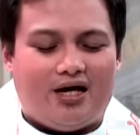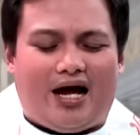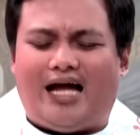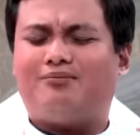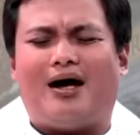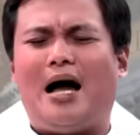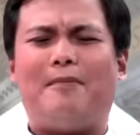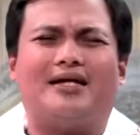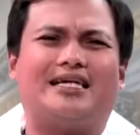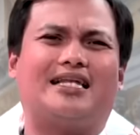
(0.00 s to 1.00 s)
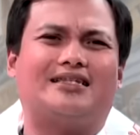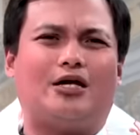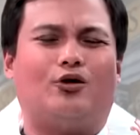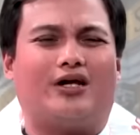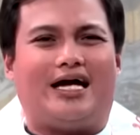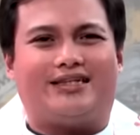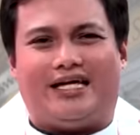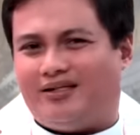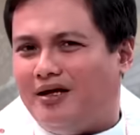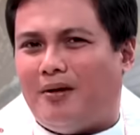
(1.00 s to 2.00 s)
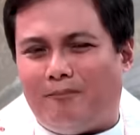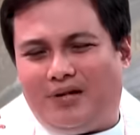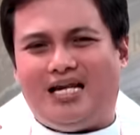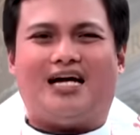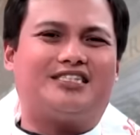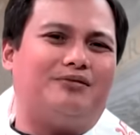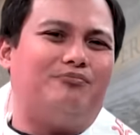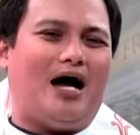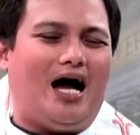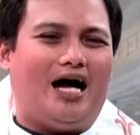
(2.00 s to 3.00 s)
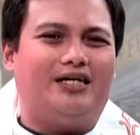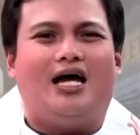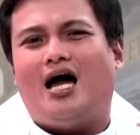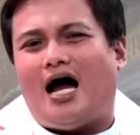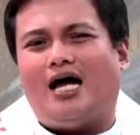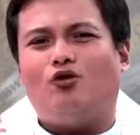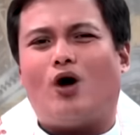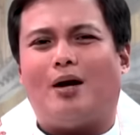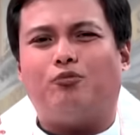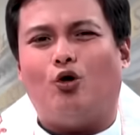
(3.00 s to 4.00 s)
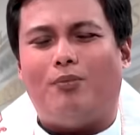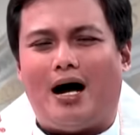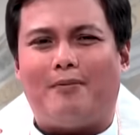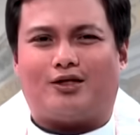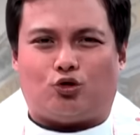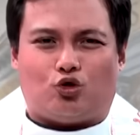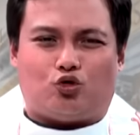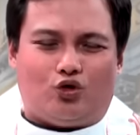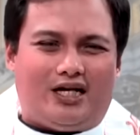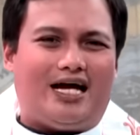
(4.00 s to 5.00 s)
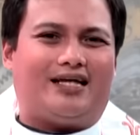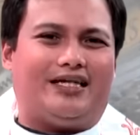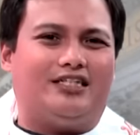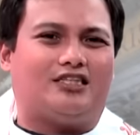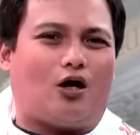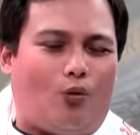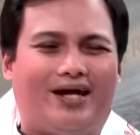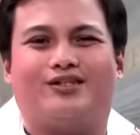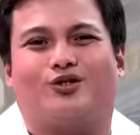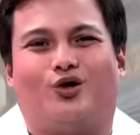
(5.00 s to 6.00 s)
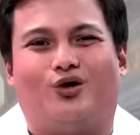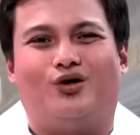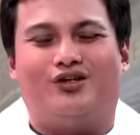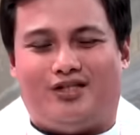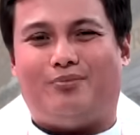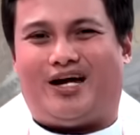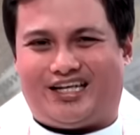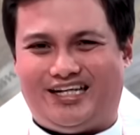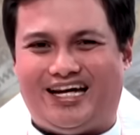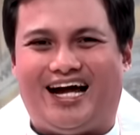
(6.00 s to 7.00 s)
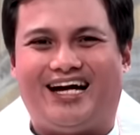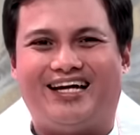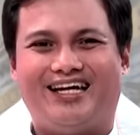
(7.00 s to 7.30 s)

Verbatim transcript: At mga batid ang tanong natin, bilang simbahan, ano nga po ba ang matututunan natin sa kwento ni Maria?